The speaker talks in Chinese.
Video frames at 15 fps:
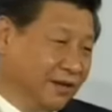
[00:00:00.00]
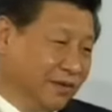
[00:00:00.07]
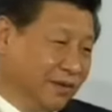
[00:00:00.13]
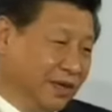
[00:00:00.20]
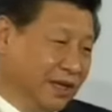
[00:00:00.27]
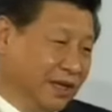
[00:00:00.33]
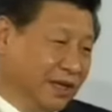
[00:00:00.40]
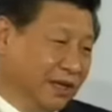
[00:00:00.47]

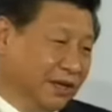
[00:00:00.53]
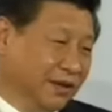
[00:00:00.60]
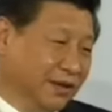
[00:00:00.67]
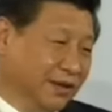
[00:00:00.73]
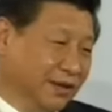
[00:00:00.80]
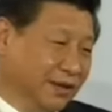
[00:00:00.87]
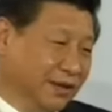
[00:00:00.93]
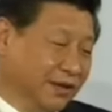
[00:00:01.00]
如何能
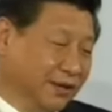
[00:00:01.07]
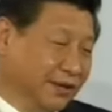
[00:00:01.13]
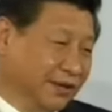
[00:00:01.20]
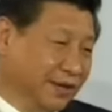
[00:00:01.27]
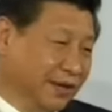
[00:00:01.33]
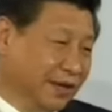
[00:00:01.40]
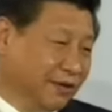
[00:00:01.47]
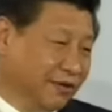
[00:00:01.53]
够
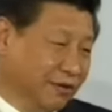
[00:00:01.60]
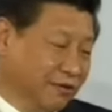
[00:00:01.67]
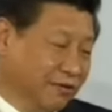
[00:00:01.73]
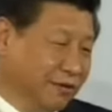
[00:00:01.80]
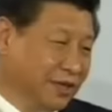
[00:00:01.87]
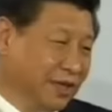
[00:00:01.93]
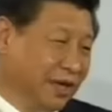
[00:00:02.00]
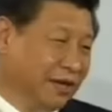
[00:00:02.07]
啊准
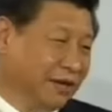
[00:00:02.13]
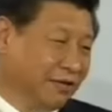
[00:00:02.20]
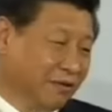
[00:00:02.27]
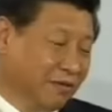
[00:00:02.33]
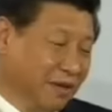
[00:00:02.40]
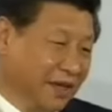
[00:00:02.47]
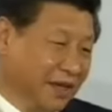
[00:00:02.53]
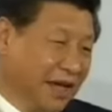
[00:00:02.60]
入前的
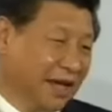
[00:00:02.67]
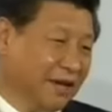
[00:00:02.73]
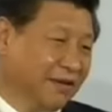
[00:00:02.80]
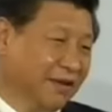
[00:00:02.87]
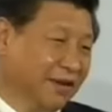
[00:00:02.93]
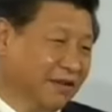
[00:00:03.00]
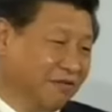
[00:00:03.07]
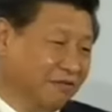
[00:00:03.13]
国民待
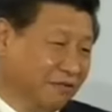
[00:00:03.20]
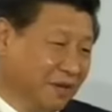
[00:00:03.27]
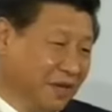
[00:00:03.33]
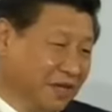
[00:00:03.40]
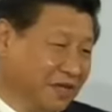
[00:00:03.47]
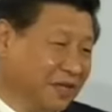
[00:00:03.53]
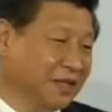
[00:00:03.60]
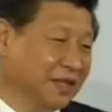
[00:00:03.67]
遇和负
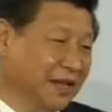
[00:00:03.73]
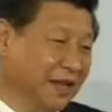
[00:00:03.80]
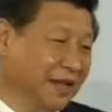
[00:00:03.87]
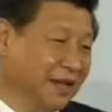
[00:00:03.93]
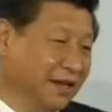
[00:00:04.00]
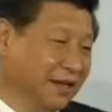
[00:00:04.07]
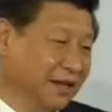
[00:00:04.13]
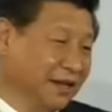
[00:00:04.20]
面清
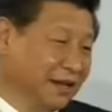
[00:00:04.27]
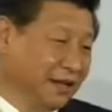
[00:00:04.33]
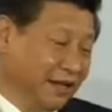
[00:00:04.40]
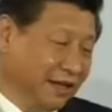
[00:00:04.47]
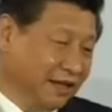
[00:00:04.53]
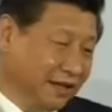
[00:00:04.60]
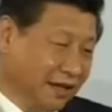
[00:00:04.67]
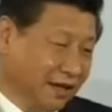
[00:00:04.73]
单
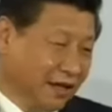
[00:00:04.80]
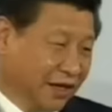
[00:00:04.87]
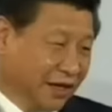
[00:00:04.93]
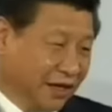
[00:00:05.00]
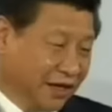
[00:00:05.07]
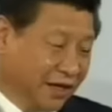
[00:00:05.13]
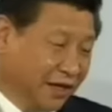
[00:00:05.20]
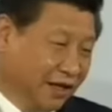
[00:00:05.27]
营造一
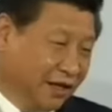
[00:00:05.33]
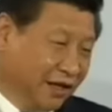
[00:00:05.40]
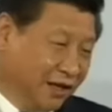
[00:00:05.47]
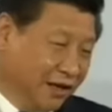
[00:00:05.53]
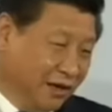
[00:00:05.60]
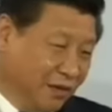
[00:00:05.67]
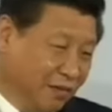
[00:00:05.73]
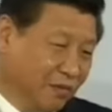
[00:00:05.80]
个
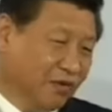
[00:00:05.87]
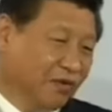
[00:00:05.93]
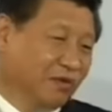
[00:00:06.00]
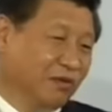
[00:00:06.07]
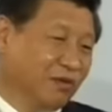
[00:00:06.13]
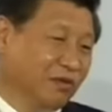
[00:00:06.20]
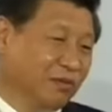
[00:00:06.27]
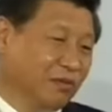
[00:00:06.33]

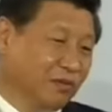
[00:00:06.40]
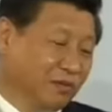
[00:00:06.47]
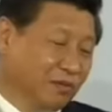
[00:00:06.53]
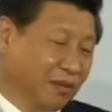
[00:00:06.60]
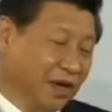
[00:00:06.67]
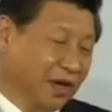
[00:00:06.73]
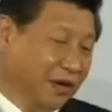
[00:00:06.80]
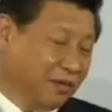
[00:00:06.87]
普
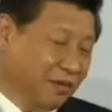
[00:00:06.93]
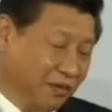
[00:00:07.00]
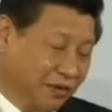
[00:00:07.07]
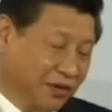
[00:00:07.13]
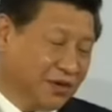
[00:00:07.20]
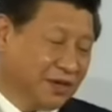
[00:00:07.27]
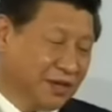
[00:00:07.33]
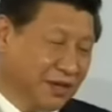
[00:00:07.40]
啊
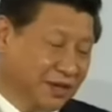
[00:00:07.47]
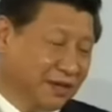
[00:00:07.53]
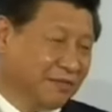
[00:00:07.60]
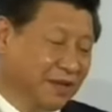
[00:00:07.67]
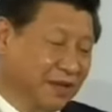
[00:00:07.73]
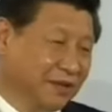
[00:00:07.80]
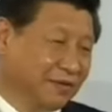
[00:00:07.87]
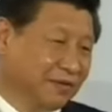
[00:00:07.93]
普世的这
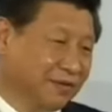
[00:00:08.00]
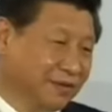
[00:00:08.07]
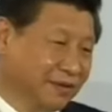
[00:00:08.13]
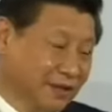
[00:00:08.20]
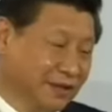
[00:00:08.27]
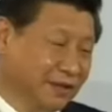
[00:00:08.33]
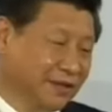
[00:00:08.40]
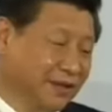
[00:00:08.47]
么一种
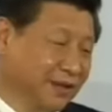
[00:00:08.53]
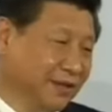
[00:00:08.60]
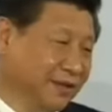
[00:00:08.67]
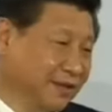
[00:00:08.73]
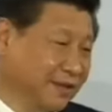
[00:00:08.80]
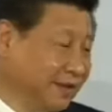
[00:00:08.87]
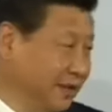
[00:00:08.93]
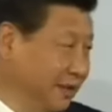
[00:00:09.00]
政策，
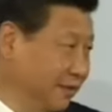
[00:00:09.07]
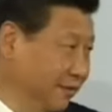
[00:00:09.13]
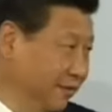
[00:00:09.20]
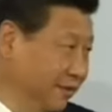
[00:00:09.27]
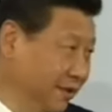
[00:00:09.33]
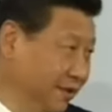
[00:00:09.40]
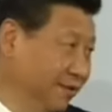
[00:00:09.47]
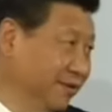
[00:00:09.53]
这些
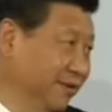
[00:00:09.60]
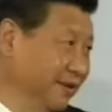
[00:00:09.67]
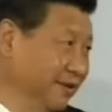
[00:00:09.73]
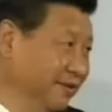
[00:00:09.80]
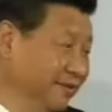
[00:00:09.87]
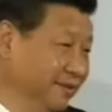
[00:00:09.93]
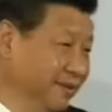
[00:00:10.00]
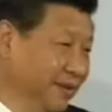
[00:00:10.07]
都启了。
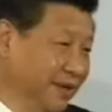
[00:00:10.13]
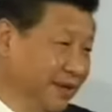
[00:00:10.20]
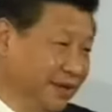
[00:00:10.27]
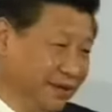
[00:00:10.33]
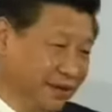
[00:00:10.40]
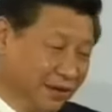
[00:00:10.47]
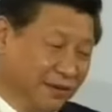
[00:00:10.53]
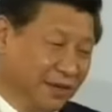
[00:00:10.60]

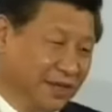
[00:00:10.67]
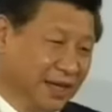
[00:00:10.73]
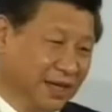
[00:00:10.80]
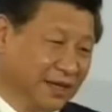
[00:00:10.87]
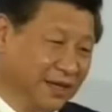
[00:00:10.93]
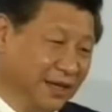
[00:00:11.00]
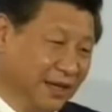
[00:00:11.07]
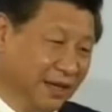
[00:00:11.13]
所以我
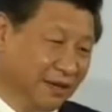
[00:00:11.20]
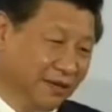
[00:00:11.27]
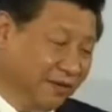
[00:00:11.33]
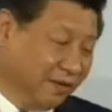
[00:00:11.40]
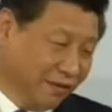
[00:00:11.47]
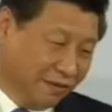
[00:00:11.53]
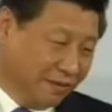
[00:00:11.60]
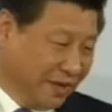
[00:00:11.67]
相信啊，
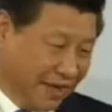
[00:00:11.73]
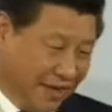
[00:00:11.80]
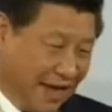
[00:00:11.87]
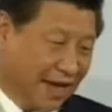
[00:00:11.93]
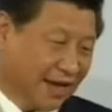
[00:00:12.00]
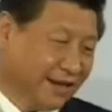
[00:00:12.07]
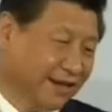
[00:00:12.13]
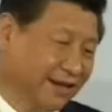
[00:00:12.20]
通过我们的
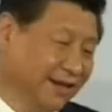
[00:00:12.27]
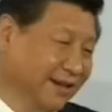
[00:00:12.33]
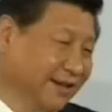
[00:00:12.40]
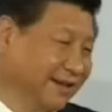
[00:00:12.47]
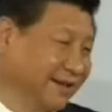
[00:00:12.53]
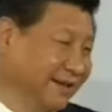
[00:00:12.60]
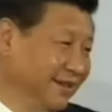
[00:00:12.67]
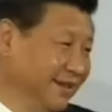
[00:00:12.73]
改革，
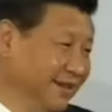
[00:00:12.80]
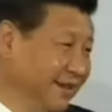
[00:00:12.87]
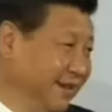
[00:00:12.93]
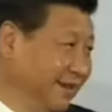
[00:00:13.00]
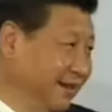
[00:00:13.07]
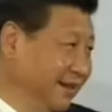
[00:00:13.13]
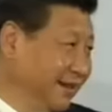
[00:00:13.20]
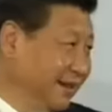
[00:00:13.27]

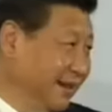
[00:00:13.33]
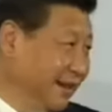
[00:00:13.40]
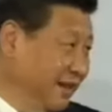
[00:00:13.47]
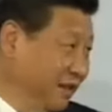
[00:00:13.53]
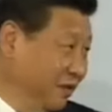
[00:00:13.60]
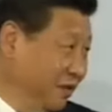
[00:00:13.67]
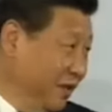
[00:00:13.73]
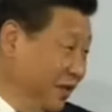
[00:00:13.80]
呃，
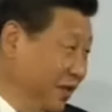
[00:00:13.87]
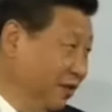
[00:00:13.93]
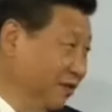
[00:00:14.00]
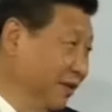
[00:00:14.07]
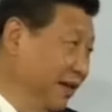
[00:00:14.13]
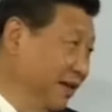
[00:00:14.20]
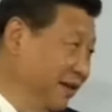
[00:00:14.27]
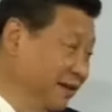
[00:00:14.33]
你所提
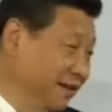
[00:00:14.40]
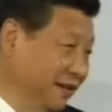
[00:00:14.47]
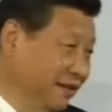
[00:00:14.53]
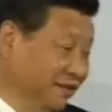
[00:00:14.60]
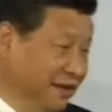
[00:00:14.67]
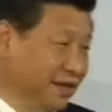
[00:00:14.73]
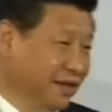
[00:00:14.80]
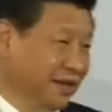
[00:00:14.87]
出来的这
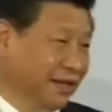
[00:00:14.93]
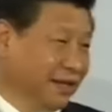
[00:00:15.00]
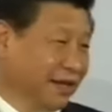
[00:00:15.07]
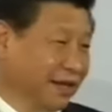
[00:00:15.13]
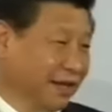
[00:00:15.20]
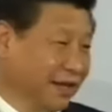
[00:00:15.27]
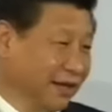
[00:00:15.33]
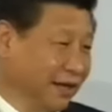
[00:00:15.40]
些问题
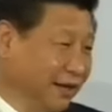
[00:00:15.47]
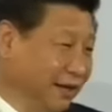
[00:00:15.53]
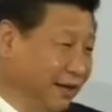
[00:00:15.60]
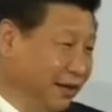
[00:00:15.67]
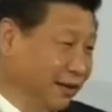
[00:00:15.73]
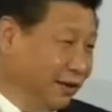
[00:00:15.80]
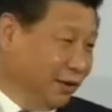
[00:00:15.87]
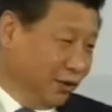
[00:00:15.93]
呢，
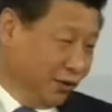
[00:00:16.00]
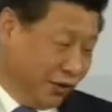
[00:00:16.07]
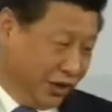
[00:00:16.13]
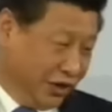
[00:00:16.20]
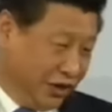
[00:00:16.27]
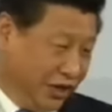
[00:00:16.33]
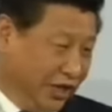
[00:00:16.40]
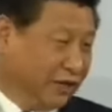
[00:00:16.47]
都
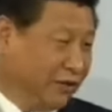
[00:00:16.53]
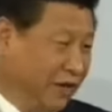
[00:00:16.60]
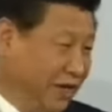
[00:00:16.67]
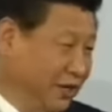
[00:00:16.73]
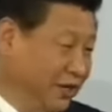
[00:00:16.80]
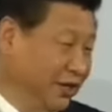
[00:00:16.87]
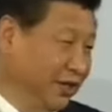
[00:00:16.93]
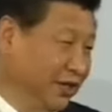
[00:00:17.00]
会阶
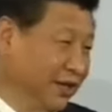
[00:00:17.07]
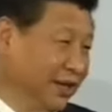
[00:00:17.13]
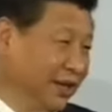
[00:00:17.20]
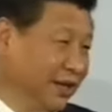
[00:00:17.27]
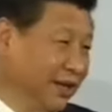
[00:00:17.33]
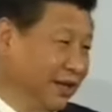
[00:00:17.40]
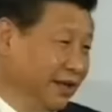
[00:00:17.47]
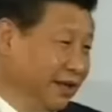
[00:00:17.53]
段性的。
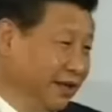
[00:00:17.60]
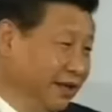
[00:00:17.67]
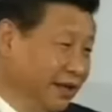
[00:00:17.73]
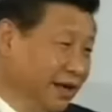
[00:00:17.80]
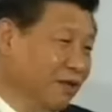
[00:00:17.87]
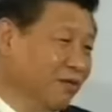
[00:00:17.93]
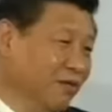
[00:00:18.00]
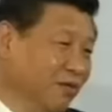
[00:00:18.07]

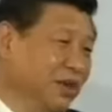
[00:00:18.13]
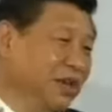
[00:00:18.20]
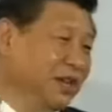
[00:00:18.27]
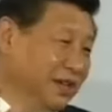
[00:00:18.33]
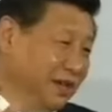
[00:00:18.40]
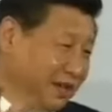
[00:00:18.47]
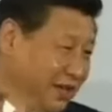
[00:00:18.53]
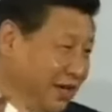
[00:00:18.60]
但无
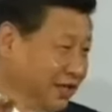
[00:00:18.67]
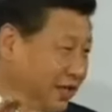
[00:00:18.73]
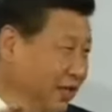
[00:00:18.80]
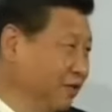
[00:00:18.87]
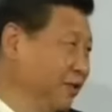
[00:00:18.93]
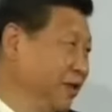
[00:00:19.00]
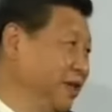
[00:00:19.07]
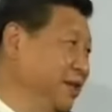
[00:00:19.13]
疑是向
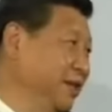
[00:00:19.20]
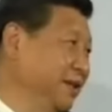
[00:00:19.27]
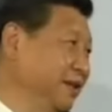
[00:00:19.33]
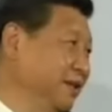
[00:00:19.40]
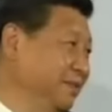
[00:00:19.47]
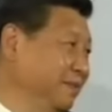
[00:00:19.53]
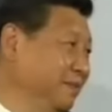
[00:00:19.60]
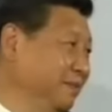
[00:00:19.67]
前推进的。